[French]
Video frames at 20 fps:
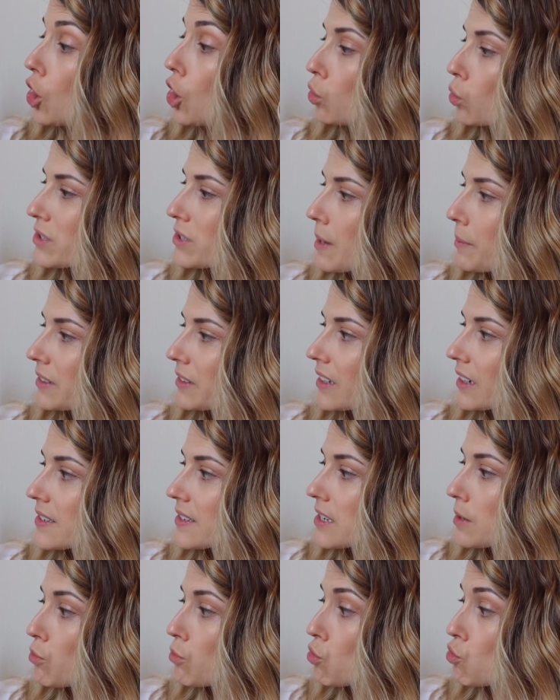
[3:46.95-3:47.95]
Donc ça
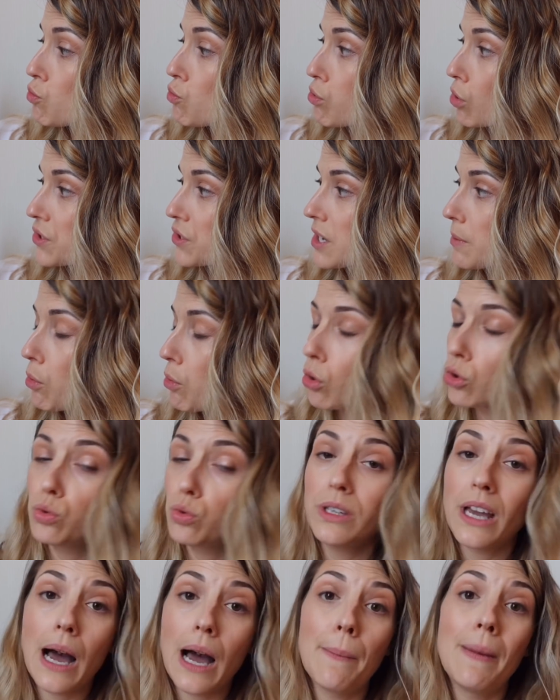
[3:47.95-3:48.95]
m'intéressait beaucoup pour ces
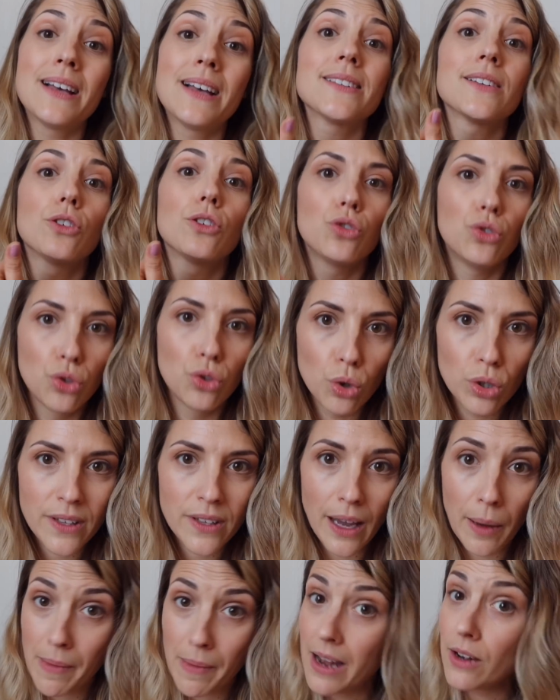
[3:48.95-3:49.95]
produits à base d'eau
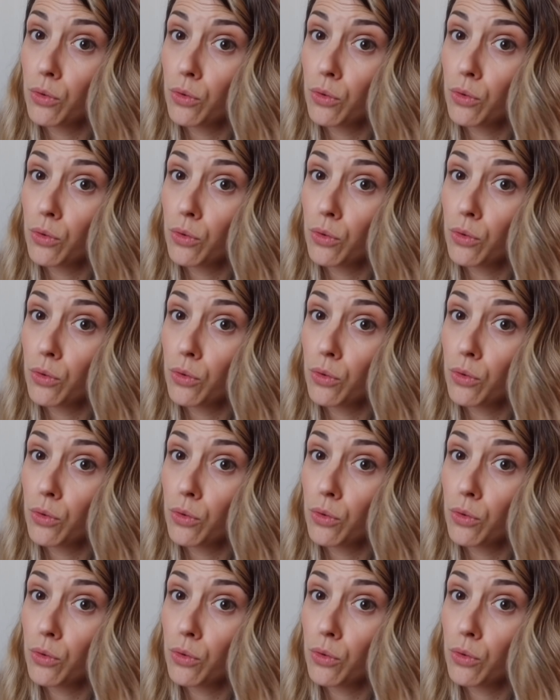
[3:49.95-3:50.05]
thermale,